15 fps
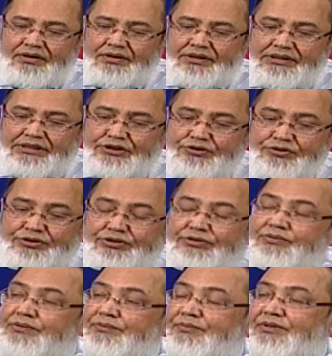কিছু কিছু
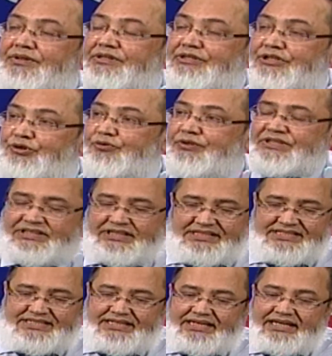সিচুয়েশন
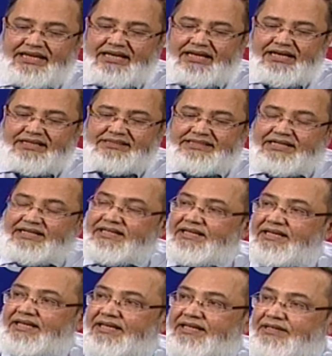আছে যেখানে
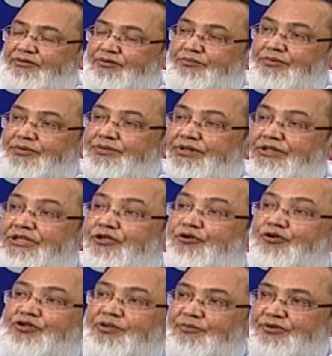এই দীর্ঘ
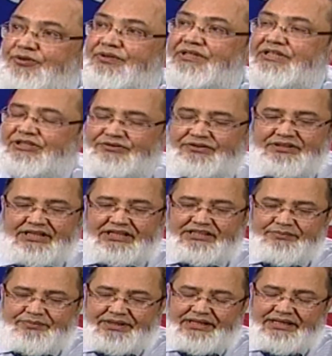সময় ধরে খিচুনি থাকতে
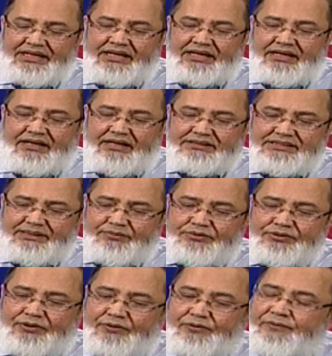পারে যেমন
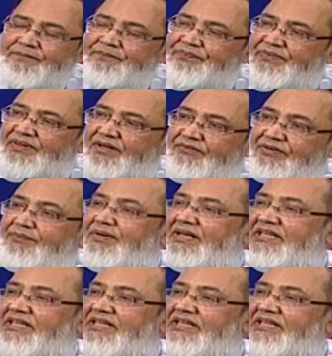ধরো ফেব্রুয়ারি